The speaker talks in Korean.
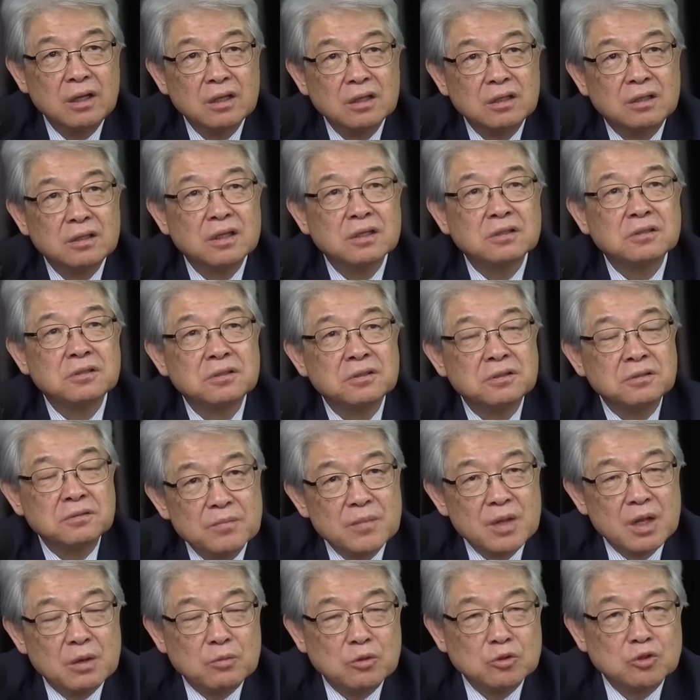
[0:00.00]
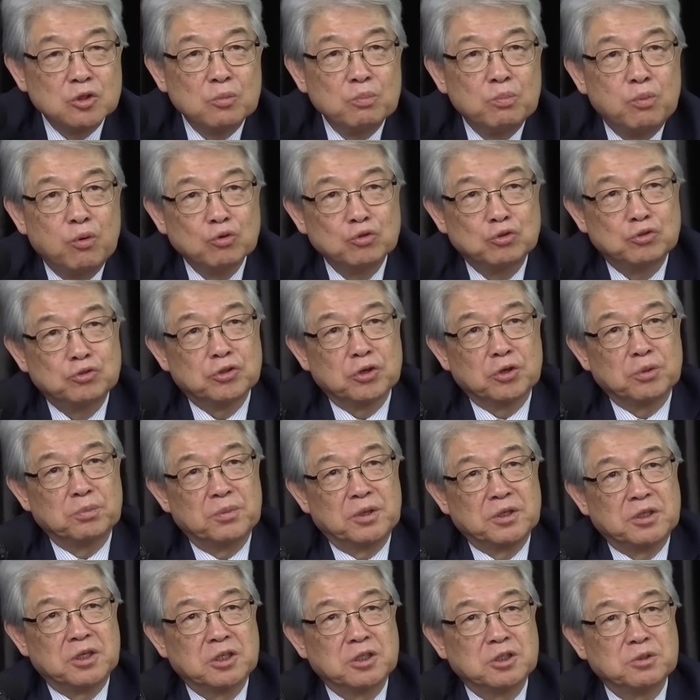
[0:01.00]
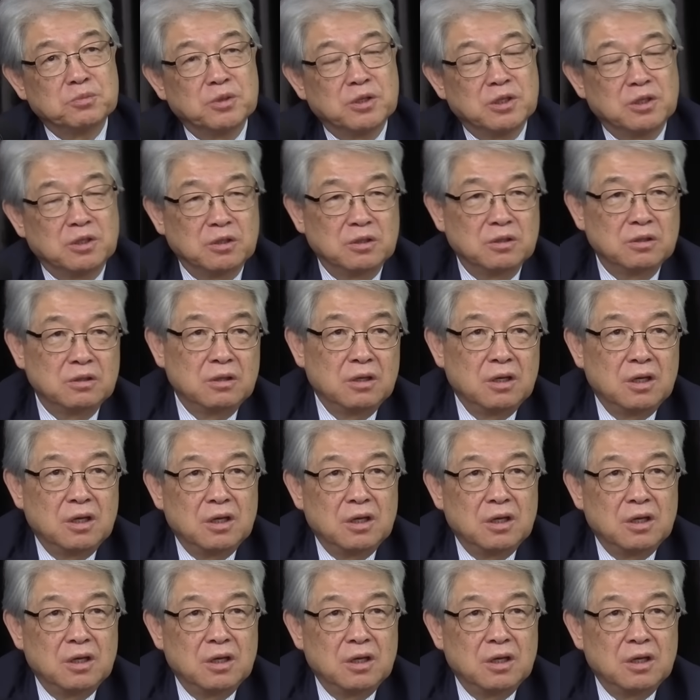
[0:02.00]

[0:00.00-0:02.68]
그래서 뭐 좀 보수적인 매체지만은